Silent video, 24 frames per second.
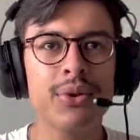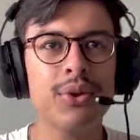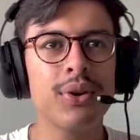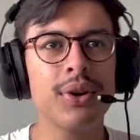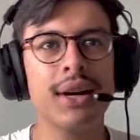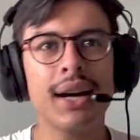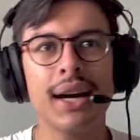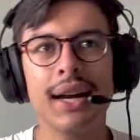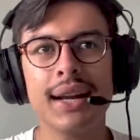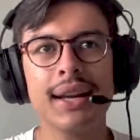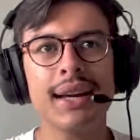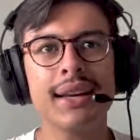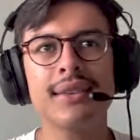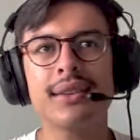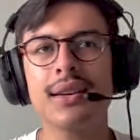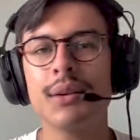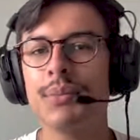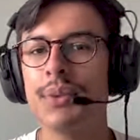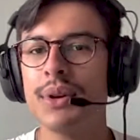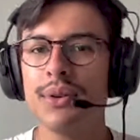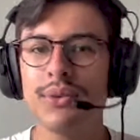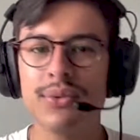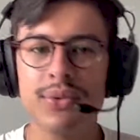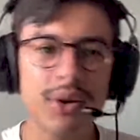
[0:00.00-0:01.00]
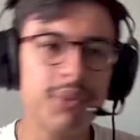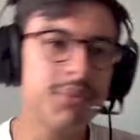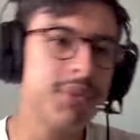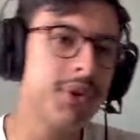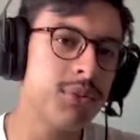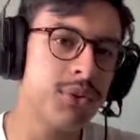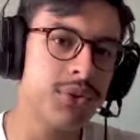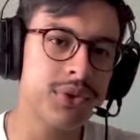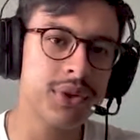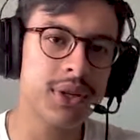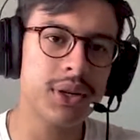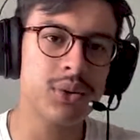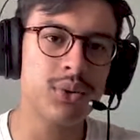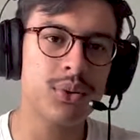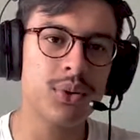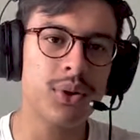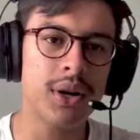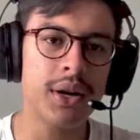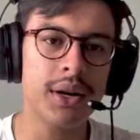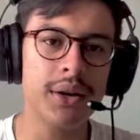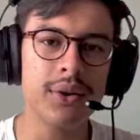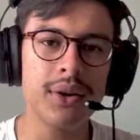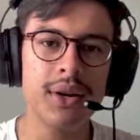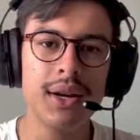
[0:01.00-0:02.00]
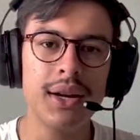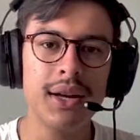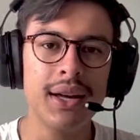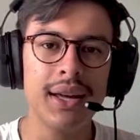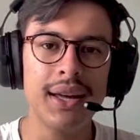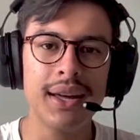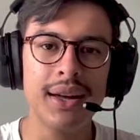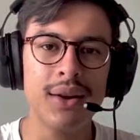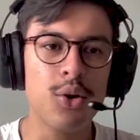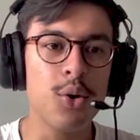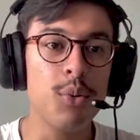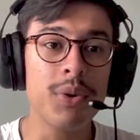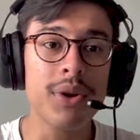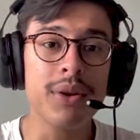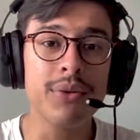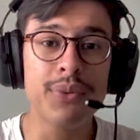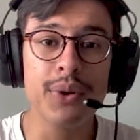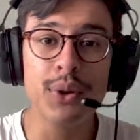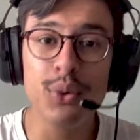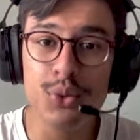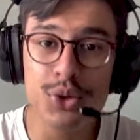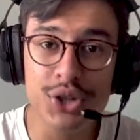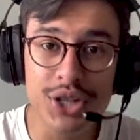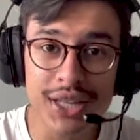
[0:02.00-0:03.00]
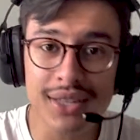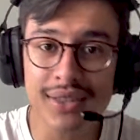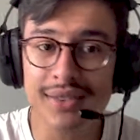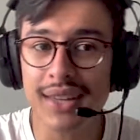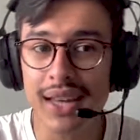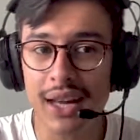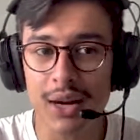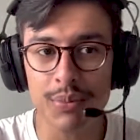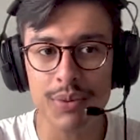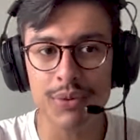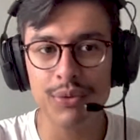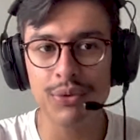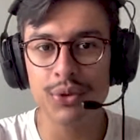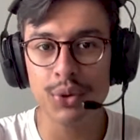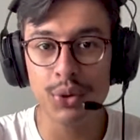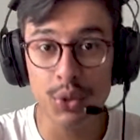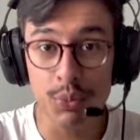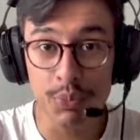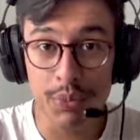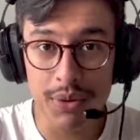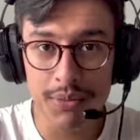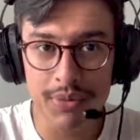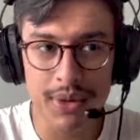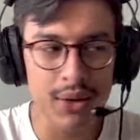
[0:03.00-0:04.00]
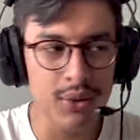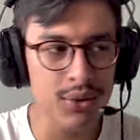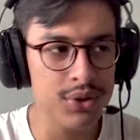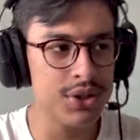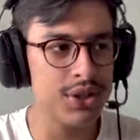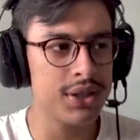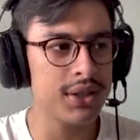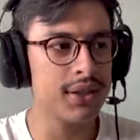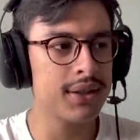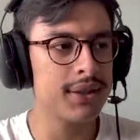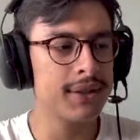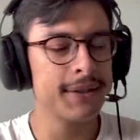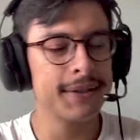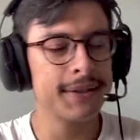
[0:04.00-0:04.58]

falou, cara, quer saber, eu vou abrir meu escritório. É, como que foi o dia zero para você, o teu primeiro dia?